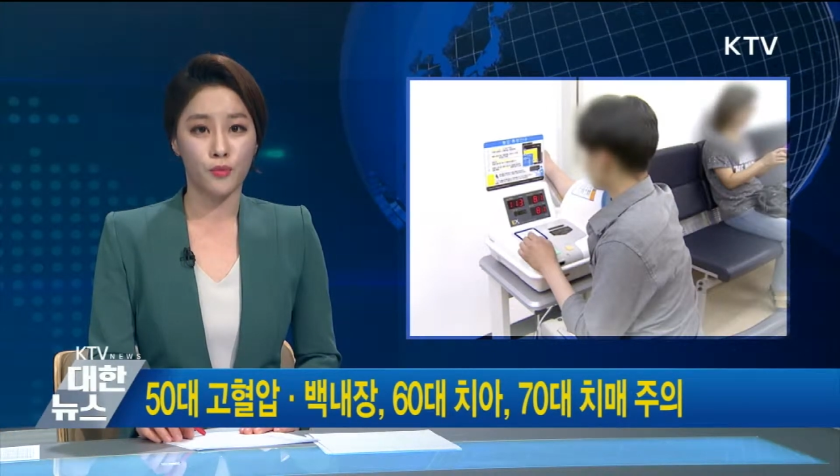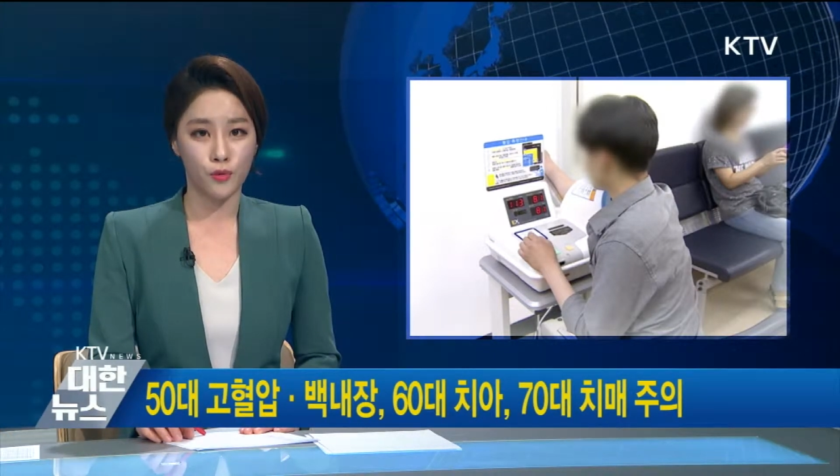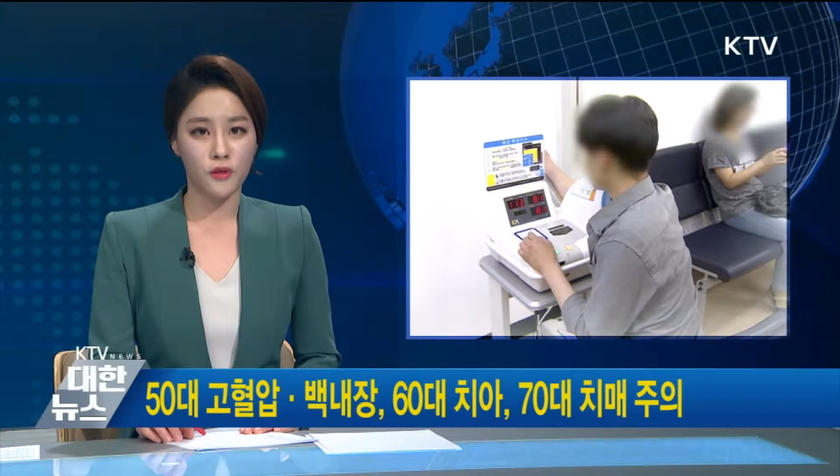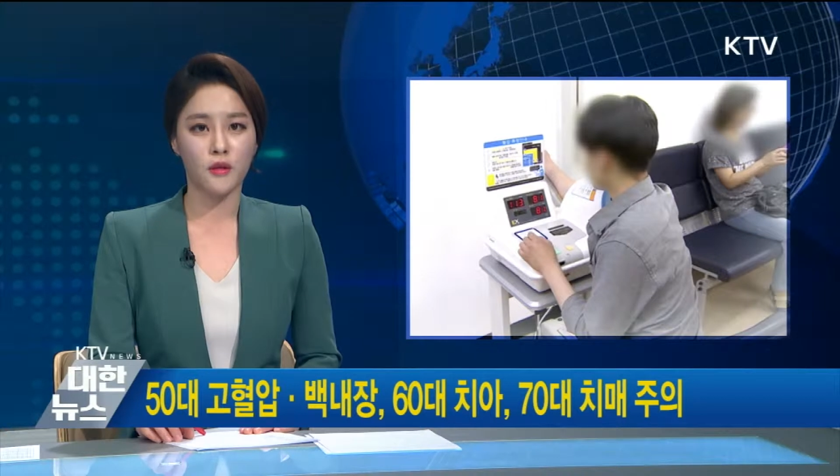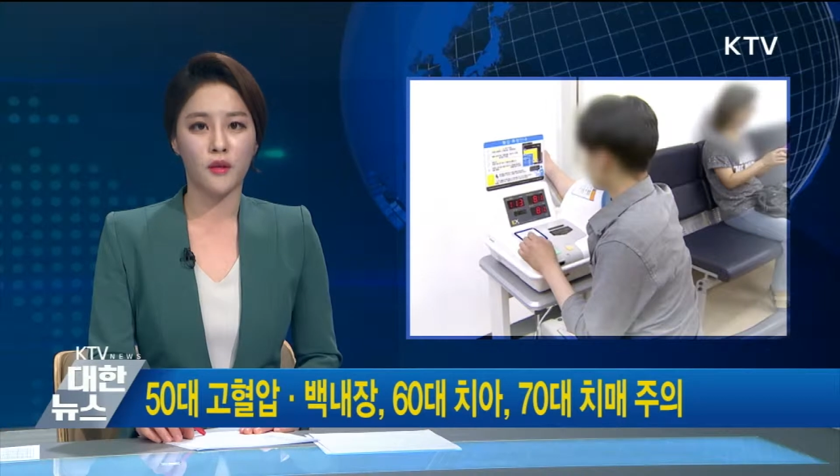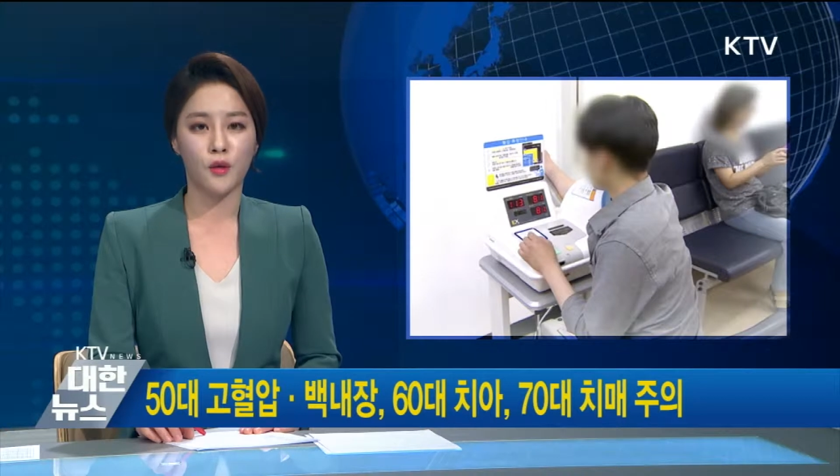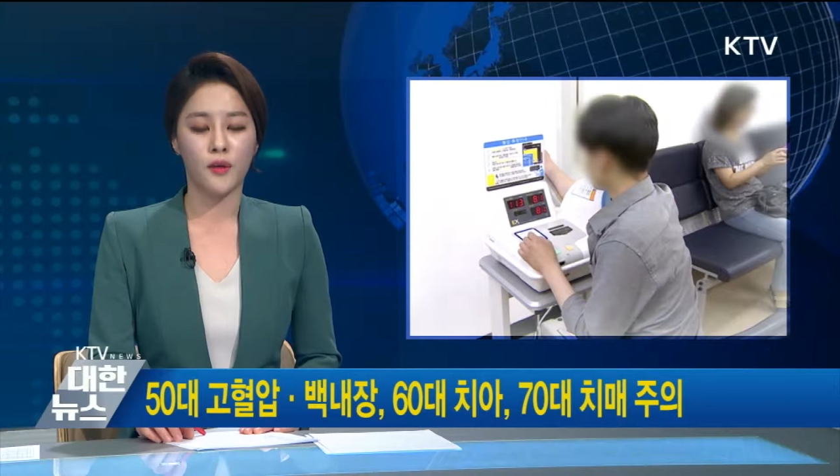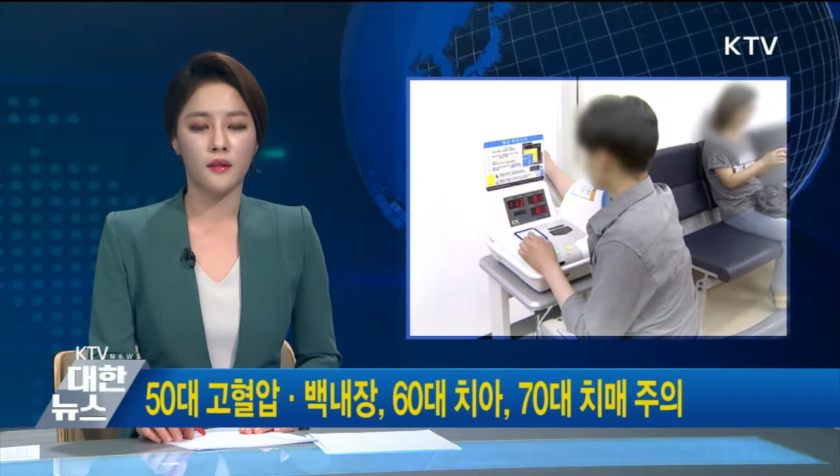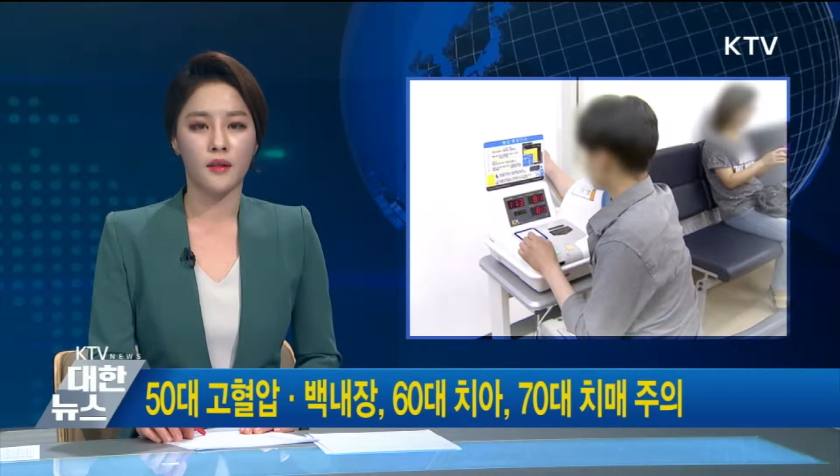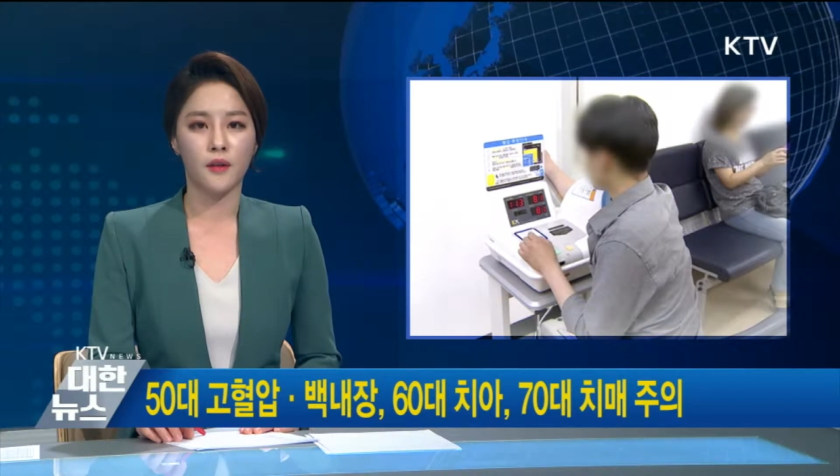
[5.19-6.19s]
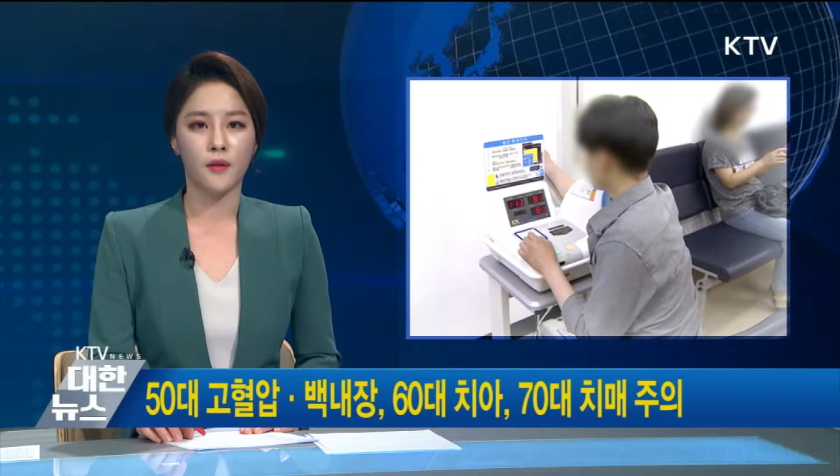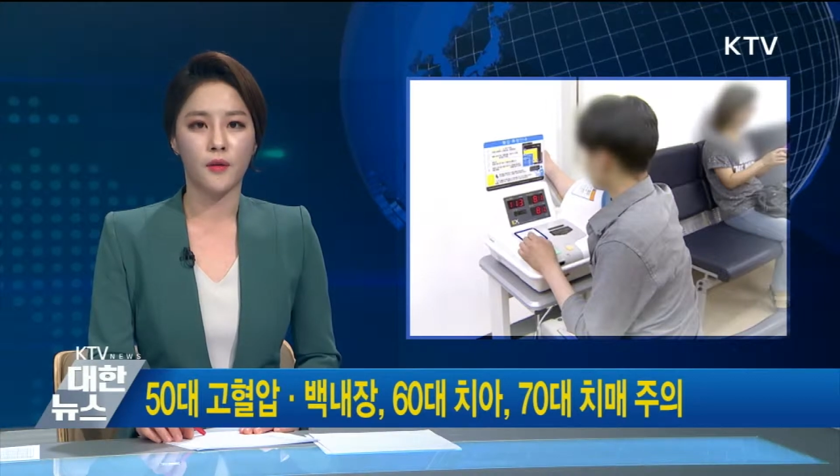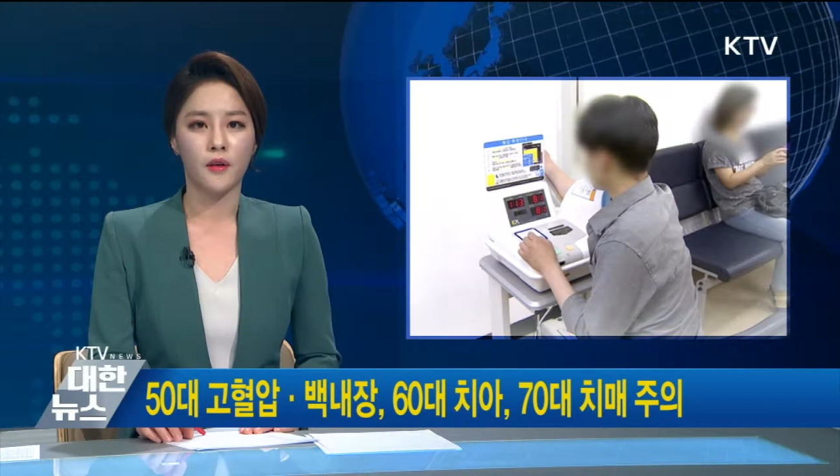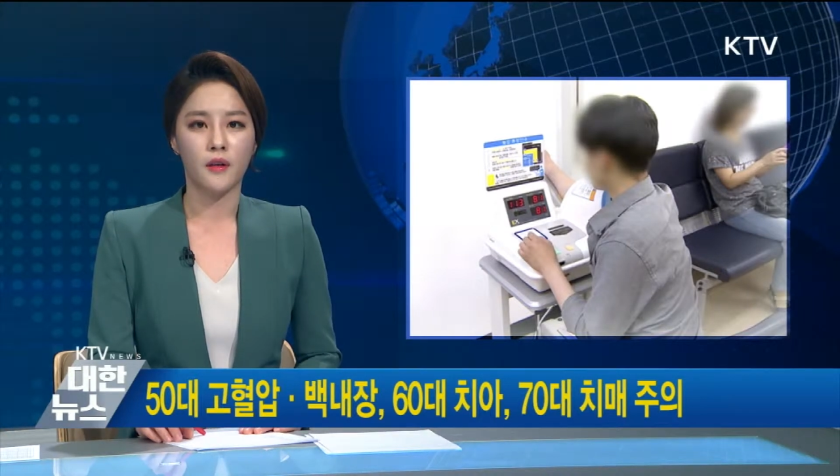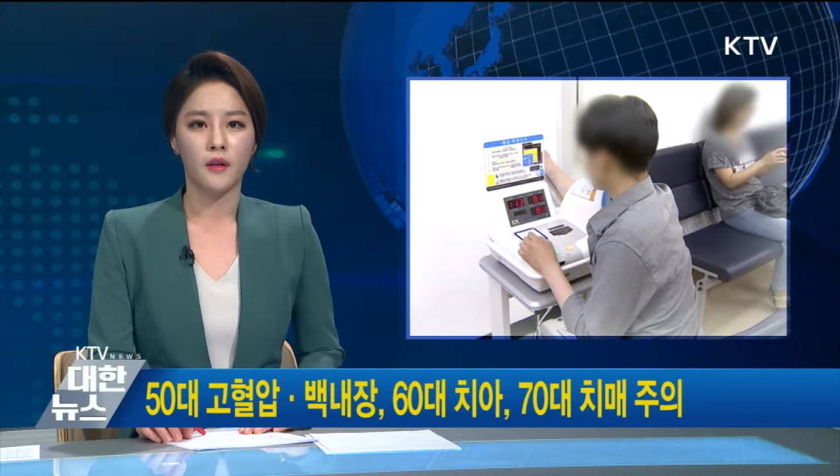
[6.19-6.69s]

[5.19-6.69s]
분석 결과인데요.